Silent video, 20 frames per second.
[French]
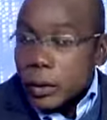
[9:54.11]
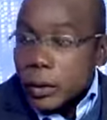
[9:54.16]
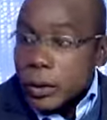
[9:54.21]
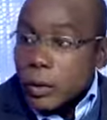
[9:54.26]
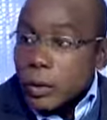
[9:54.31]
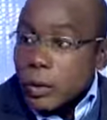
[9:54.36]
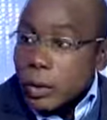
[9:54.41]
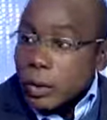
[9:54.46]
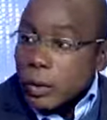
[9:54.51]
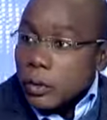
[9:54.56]

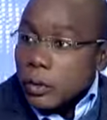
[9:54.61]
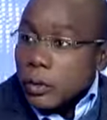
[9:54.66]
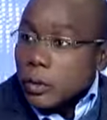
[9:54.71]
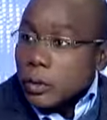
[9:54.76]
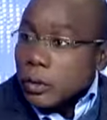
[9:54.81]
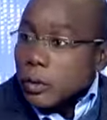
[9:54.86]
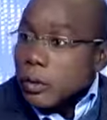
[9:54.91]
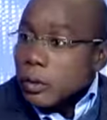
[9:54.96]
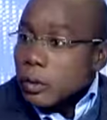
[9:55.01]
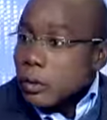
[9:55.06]
La Corée du
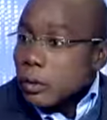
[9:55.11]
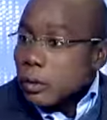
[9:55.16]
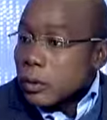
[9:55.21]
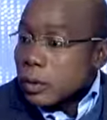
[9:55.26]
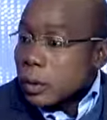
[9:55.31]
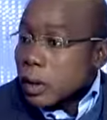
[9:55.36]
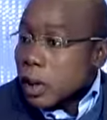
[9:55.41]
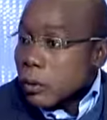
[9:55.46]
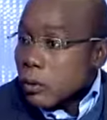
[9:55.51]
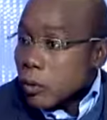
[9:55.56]
Sud,
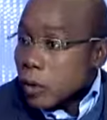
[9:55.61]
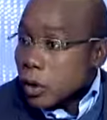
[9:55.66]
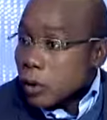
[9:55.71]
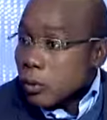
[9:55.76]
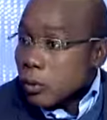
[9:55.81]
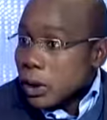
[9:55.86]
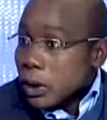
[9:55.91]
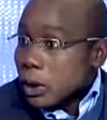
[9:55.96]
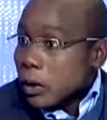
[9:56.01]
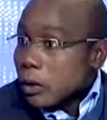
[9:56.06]
euh, il y a un mois
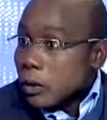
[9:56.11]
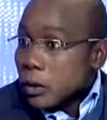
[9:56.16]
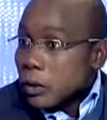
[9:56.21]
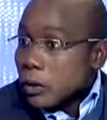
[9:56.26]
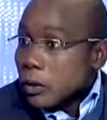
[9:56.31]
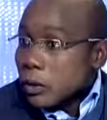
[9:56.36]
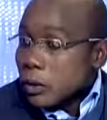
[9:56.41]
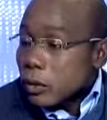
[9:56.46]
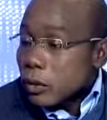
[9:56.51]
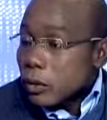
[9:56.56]
et demi,
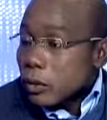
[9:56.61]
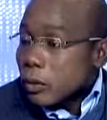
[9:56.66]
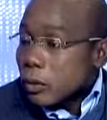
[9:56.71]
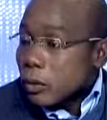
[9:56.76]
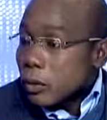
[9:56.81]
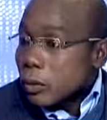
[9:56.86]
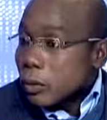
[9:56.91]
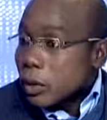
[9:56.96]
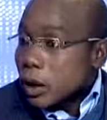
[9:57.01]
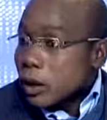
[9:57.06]
euh,
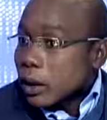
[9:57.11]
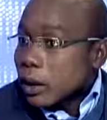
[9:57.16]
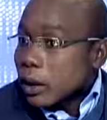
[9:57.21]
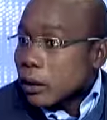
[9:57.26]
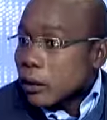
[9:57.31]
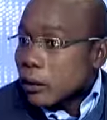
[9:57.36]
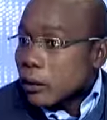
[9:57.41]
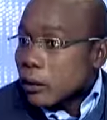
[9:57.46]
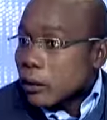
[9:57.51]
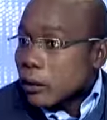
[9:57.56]
je
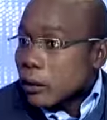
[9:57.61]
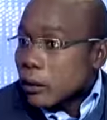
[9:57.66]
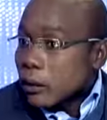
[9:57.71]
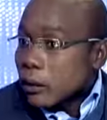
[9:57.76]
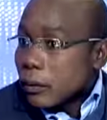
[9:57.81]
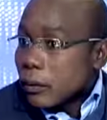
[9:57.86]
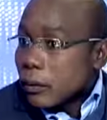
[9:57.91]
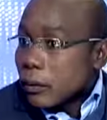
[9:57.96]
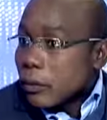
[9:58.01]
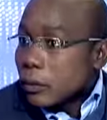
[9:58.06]
parlais euh,
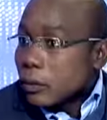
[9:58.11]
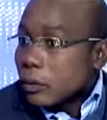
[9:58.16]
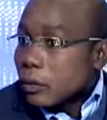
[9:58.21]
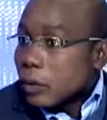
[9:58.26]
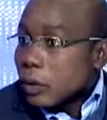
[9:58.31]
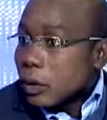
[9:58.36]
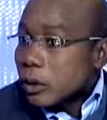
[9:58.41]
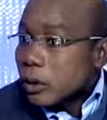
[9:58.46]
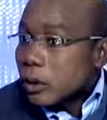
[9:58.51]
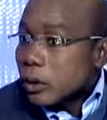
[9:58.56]
encore une
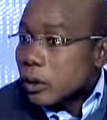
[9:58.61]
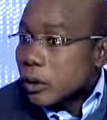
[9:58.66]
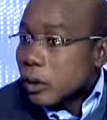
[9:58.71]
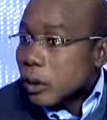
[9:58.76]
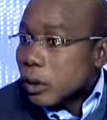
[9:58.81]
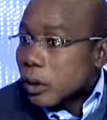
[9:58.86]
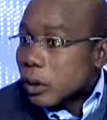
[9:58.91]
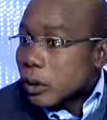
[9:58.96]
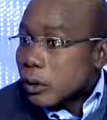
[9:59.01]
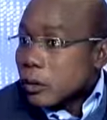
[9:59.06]
fois
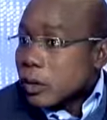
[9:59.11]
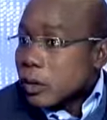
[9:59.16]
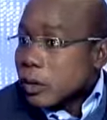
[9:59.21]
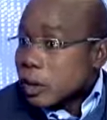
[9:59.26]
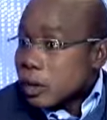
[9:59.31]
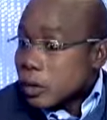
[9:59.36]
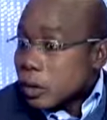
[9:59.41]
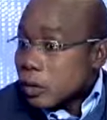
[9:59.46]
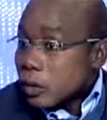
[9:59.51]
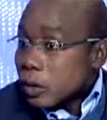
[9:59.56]

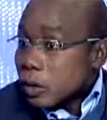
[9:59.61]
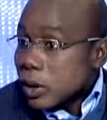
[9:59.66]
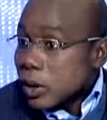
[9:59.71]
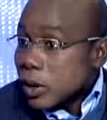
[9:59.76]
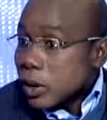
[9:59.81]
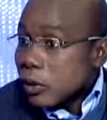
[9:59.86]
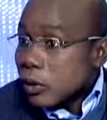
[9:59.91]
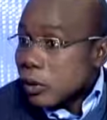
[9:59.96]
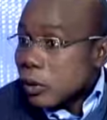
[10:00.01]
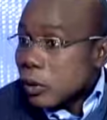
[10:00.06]
des
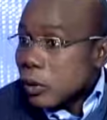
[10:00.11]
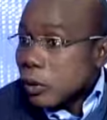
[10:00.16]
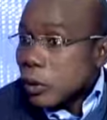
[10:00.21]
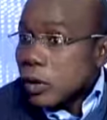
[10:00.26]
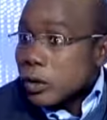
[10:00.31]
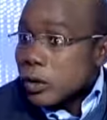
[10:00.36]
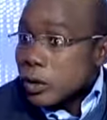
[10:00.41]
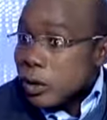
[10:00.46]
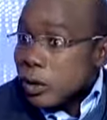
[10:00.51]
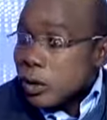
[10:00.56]
États-Unis, le
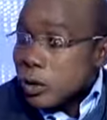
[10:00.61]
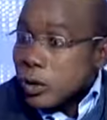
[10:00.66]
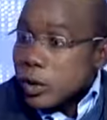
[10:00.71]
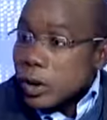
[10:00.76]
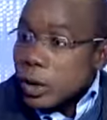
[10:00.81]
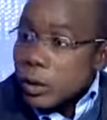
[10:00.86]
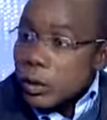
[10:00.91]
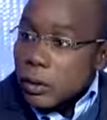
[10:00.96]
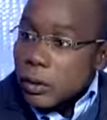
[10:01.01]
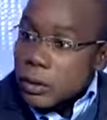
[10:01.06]
Wall Street
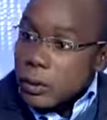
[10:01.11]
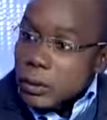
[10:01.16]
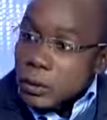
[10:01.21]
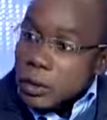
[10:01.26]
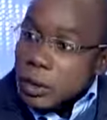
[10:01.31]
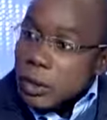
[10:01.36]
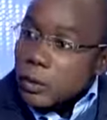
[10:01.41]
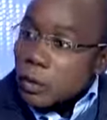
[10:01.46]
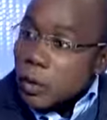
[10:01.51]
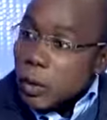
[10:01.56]
Journal,
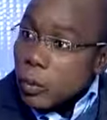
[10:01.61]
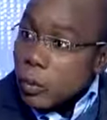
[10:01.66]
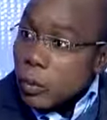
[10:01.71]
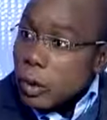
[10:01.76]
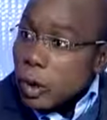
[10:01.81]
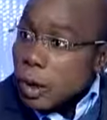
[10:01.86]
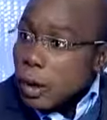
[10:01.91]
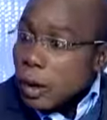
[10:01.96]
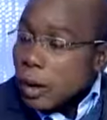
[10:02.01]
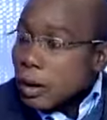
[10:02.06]
il y a trois
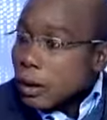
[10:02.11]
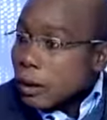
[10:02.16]
mois.